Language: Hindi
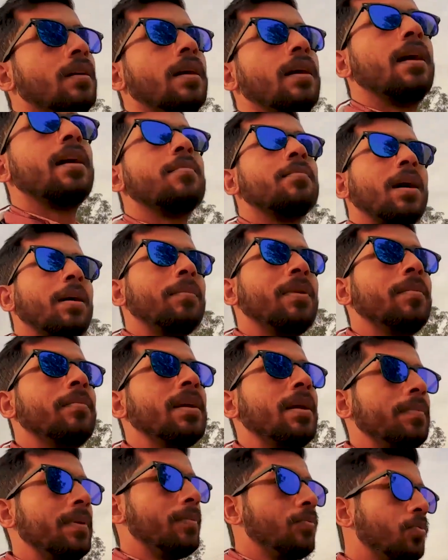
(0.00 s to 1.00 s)
हर मामले
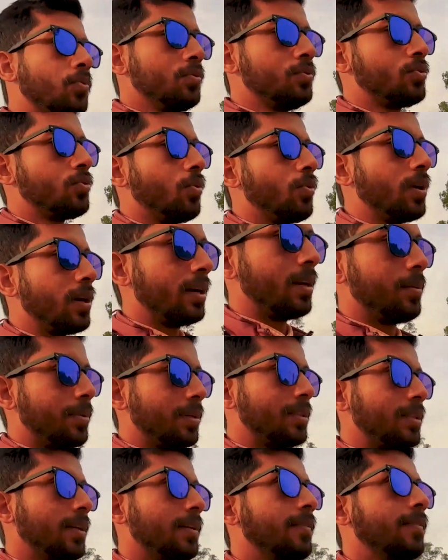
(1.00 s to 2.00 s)
में अपने आप को स्ट्रॉन्ग रखना
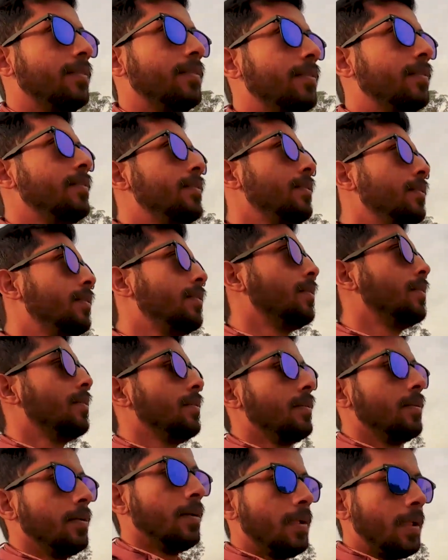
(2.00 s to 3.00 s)
पड़ता
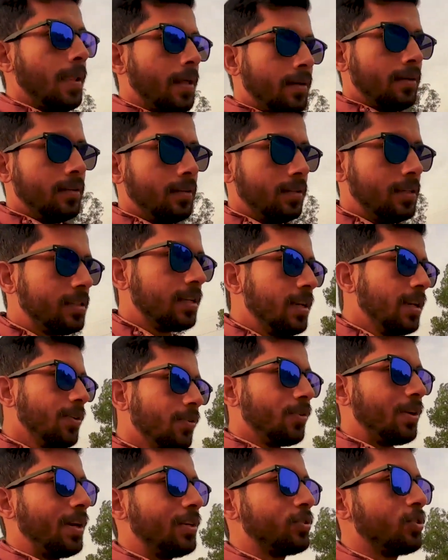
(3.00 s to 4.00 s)
है इसीलिए
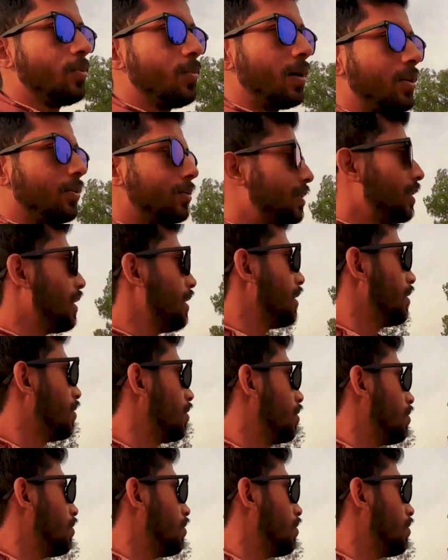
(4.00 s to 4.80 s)
वो राजकुमार होता है एक